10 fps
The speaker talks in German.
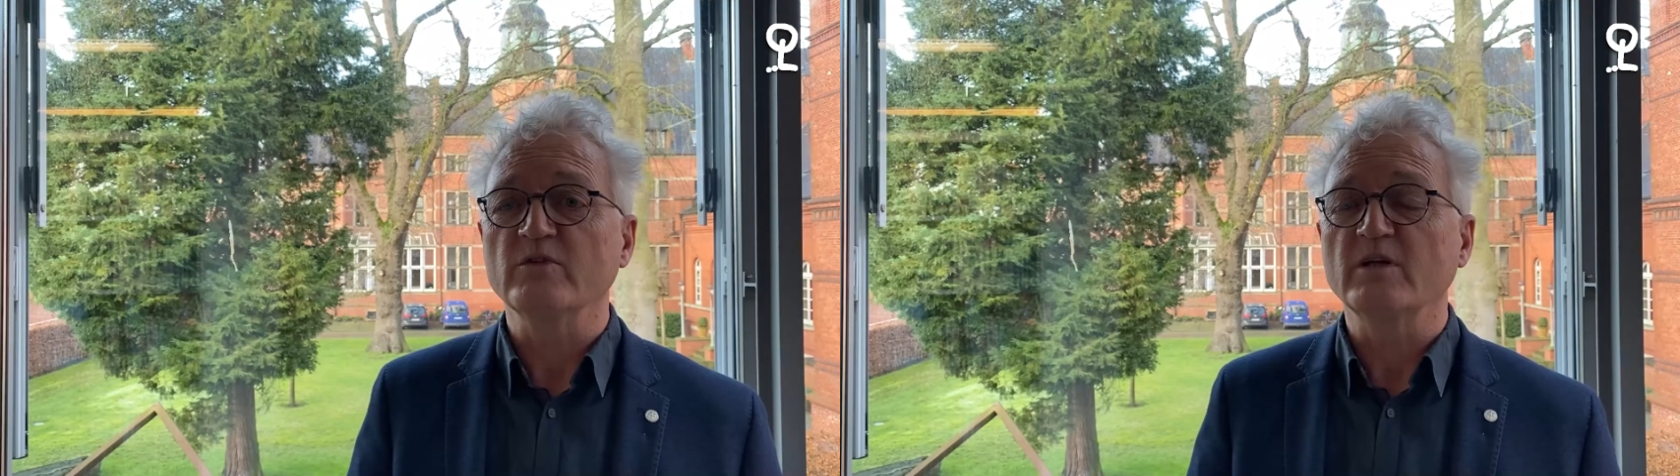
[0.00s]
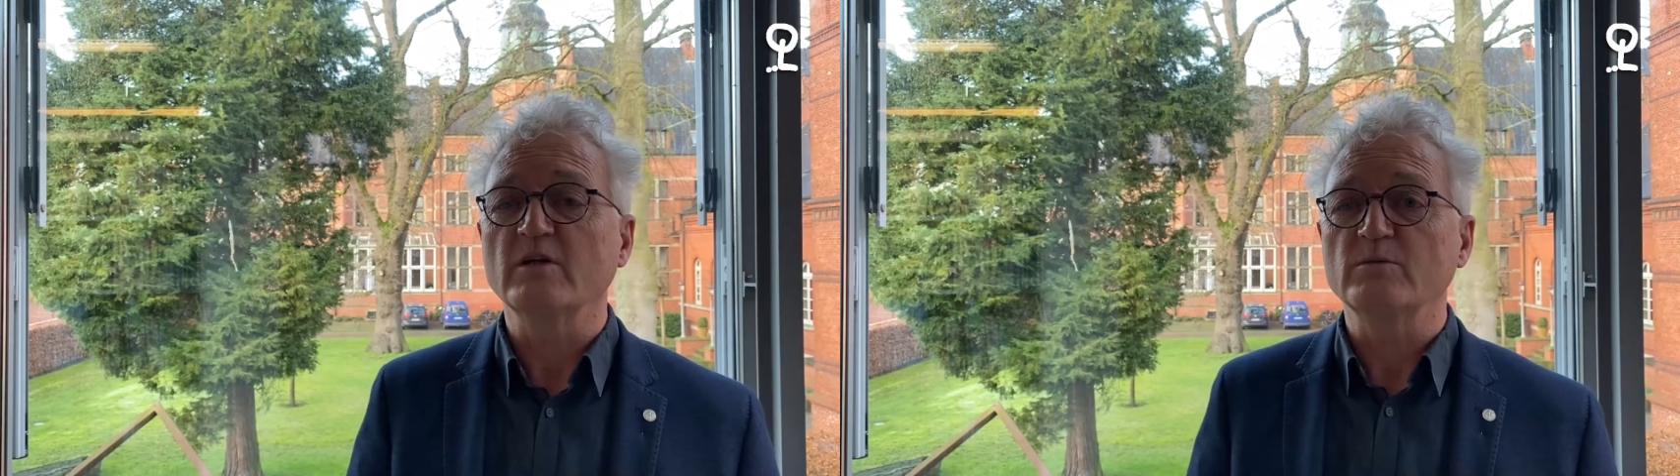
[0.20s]

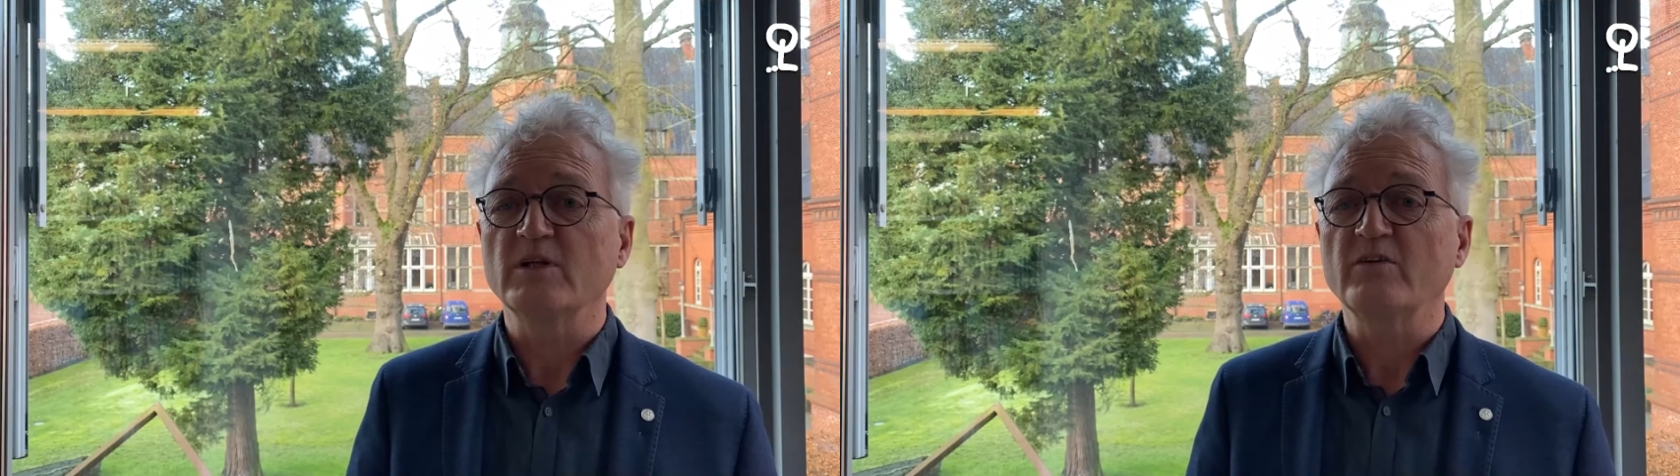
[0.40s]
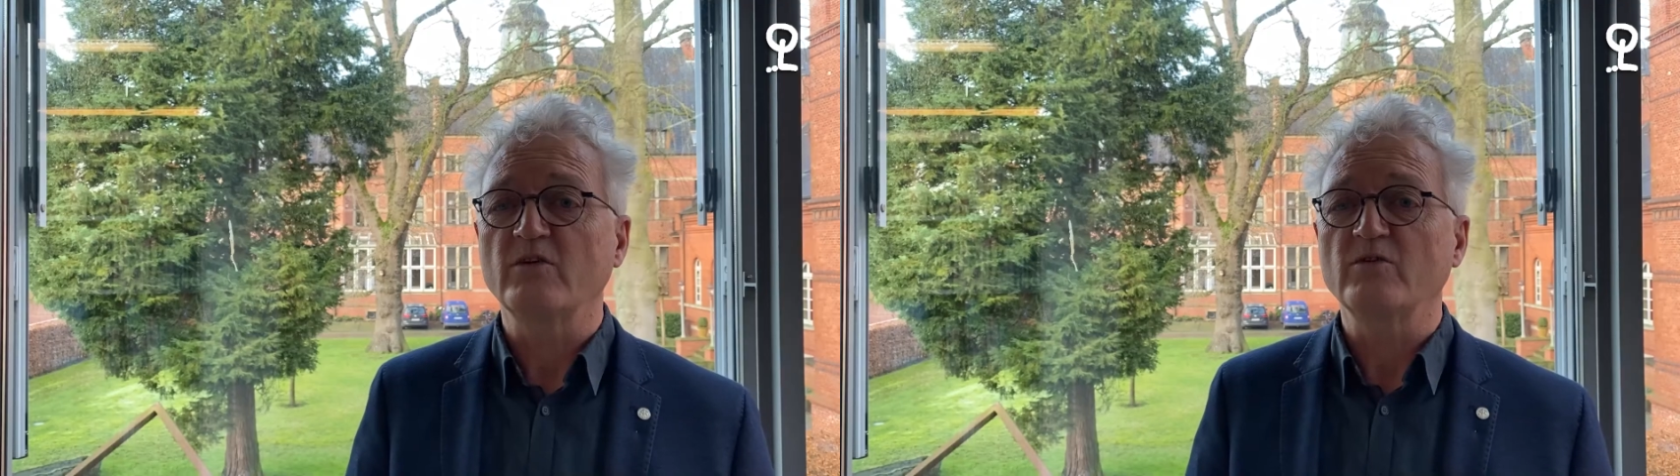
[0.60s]
Ich glaube,
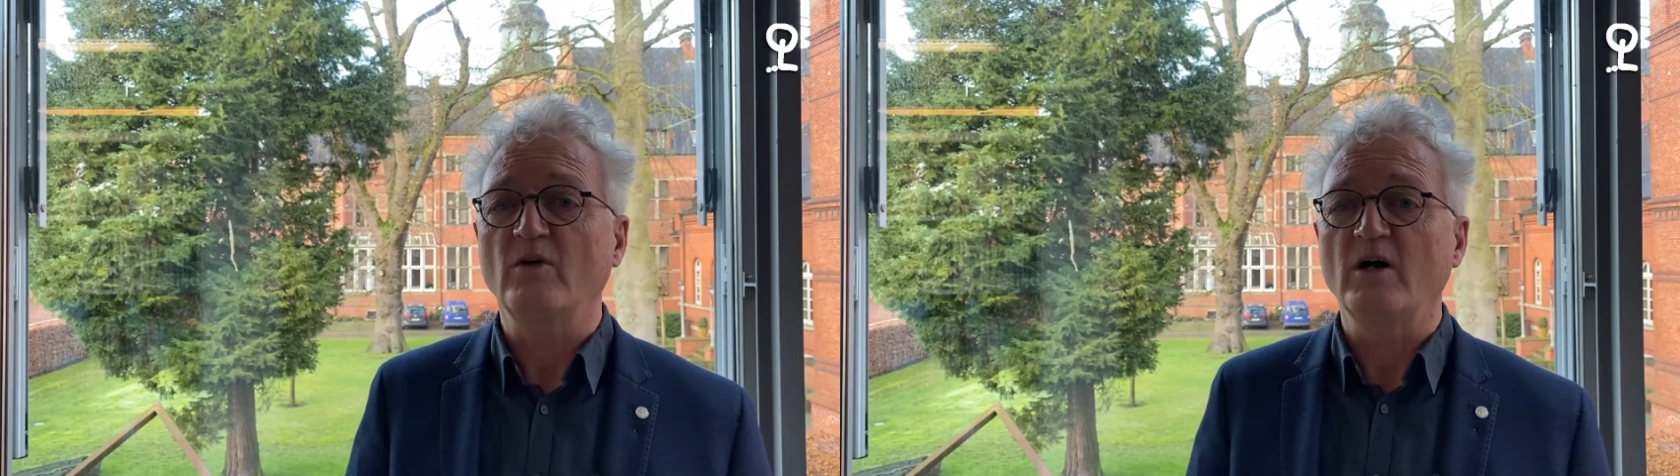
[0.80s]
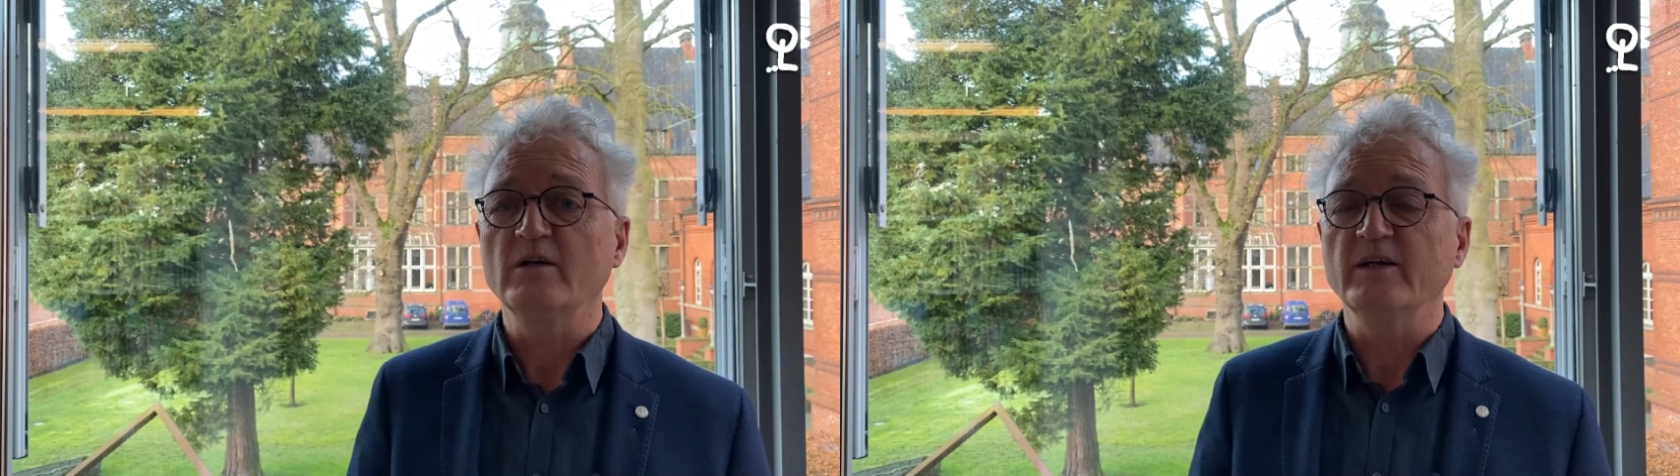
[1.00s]
das ist
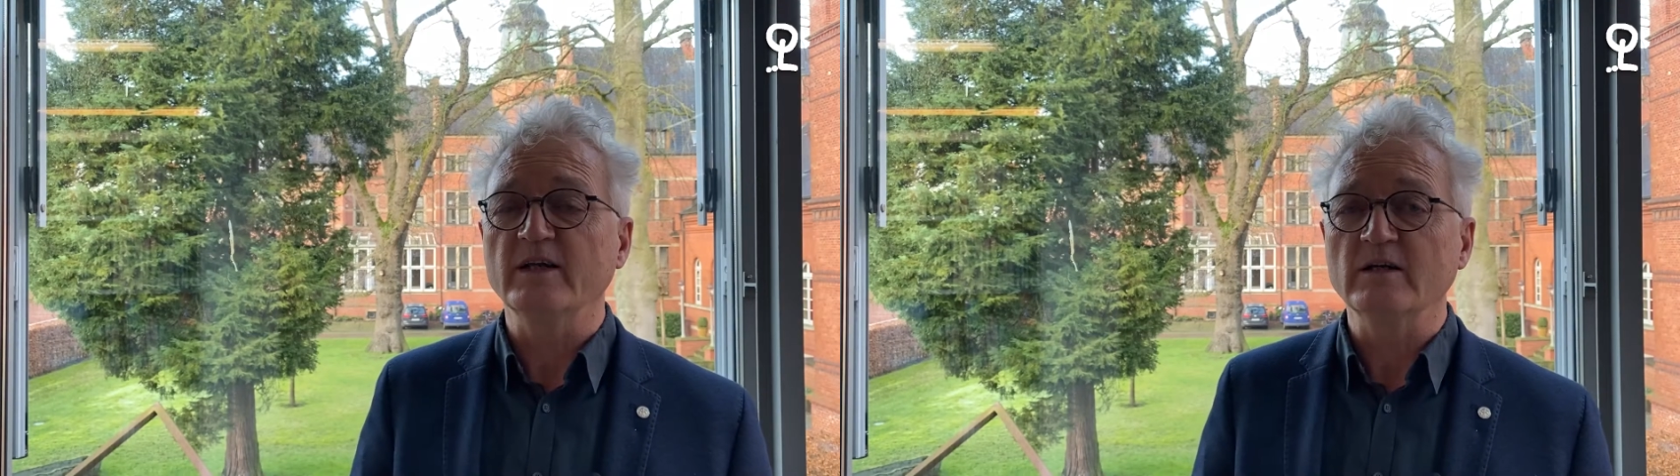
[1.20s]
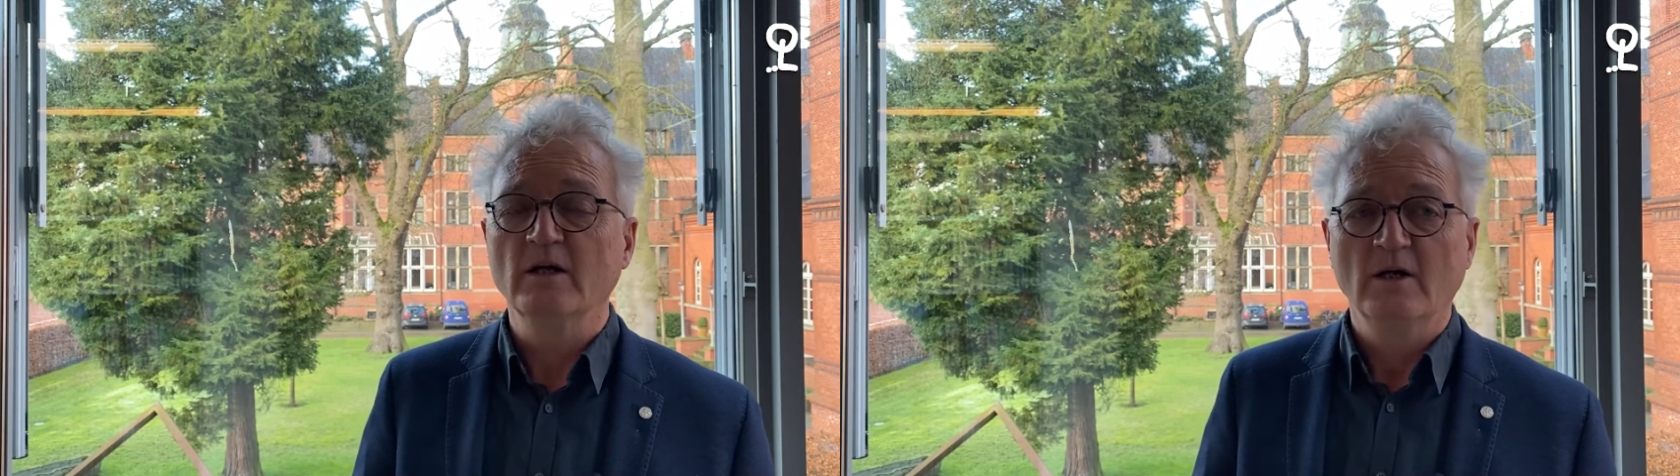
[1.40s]
vor allen
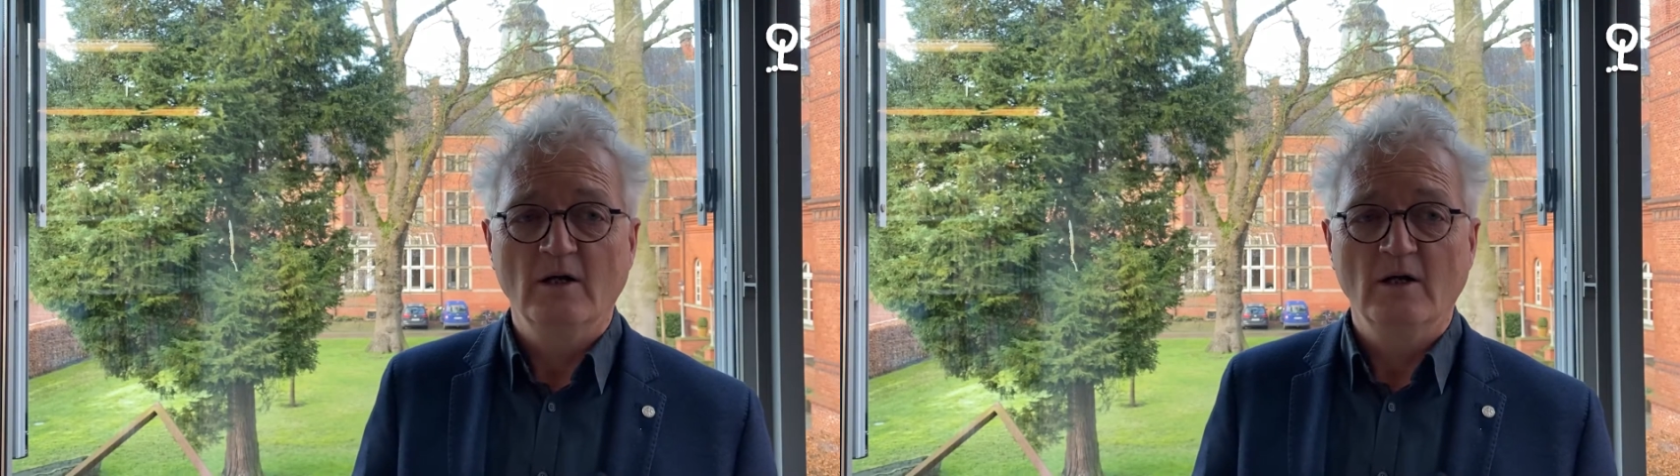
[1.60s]
Dingen